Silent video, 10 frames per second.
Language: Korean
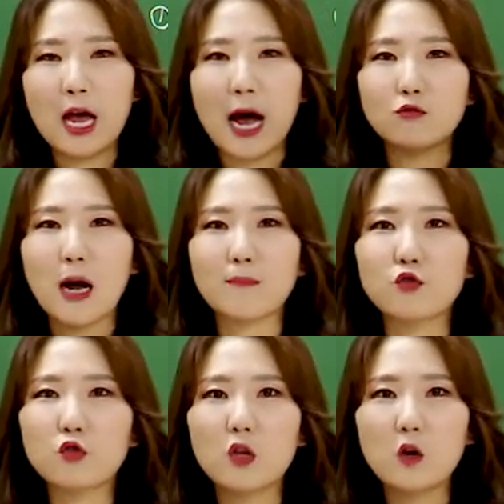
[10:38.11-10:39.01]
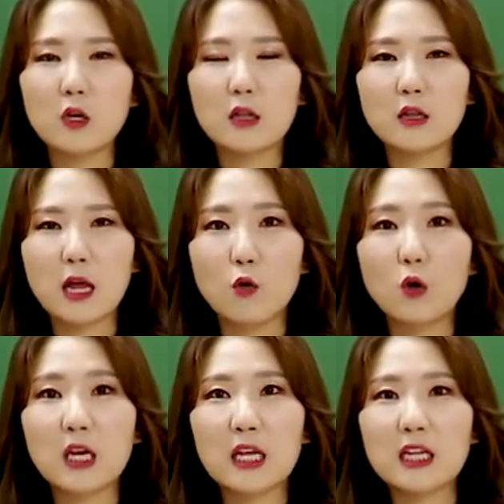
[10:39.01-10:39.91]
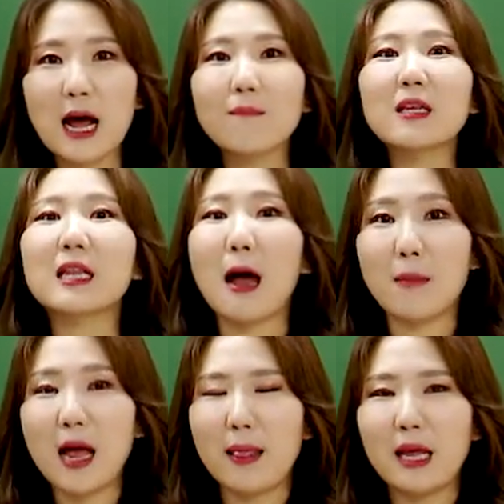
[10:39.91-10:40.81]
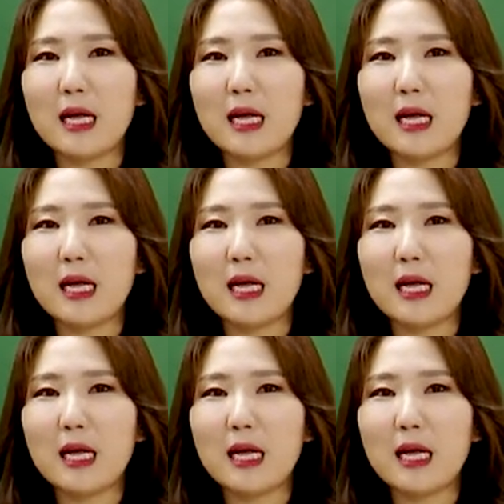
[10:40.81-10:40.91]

아주 압축되어 있는 내용이기는 합니다만,